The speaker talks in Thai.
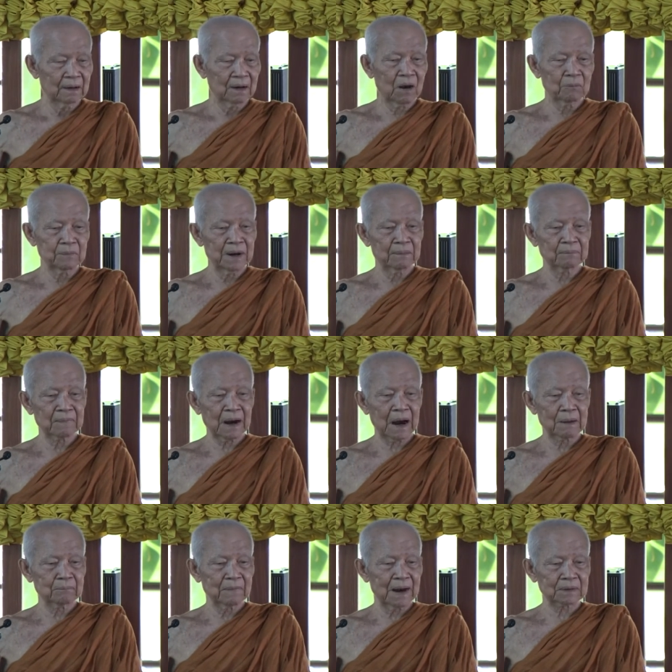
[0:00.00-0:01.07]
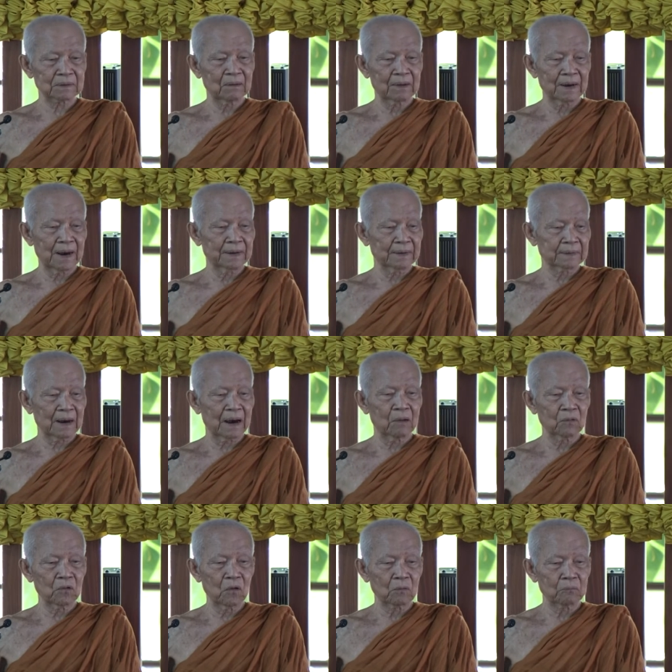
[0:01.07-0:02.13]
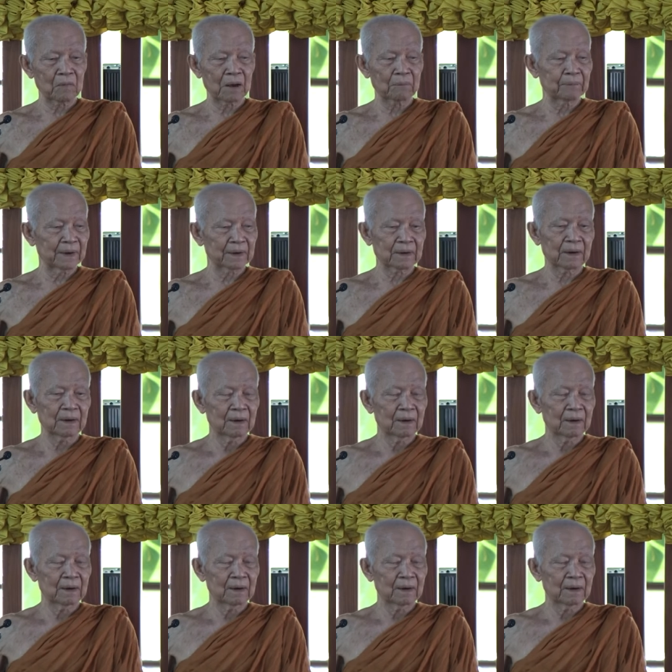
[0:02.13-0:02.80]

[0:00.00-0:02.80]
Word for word: เรามีอำนาจมากเท่าไรจะเอาโลกมาเป็น